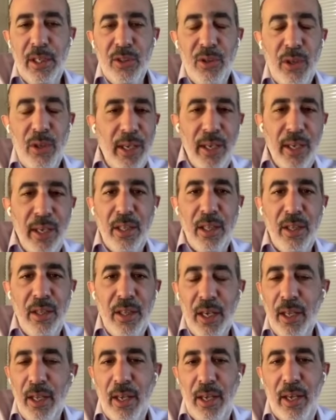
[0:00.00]
Pues hay que
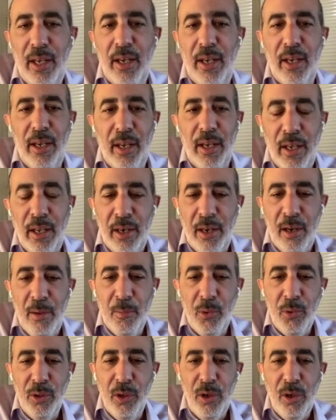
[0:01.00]
entender que en
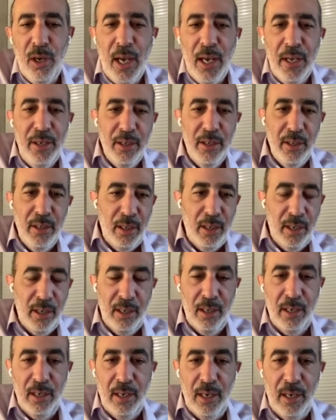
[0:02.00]
el mundo online,
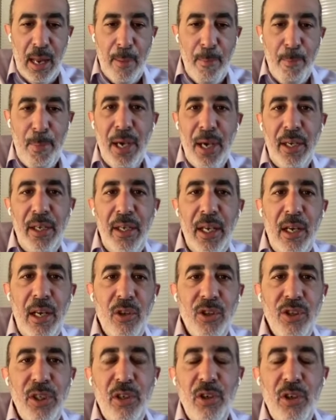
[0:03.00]
las
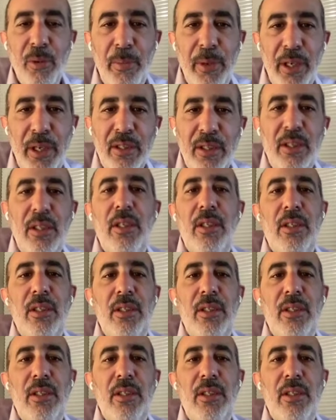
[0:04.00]
páginas, los e-commerce,